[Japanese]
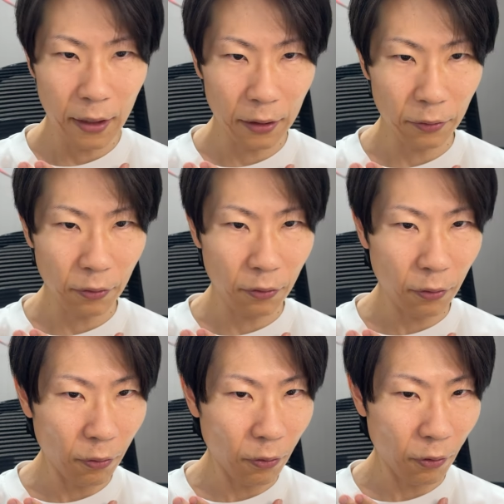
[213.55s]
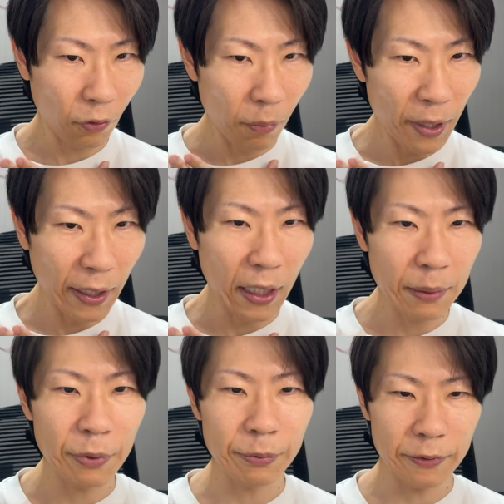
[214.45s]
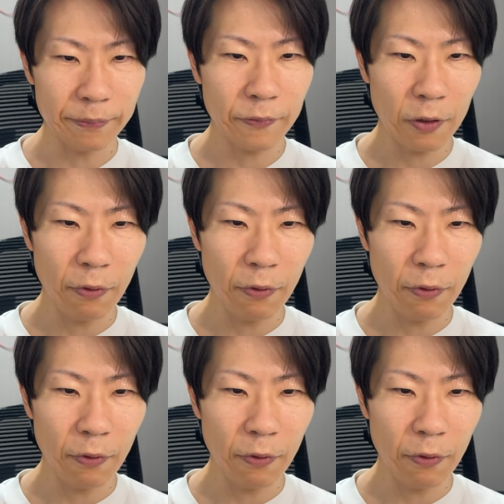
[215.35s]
あのー、細かい部分、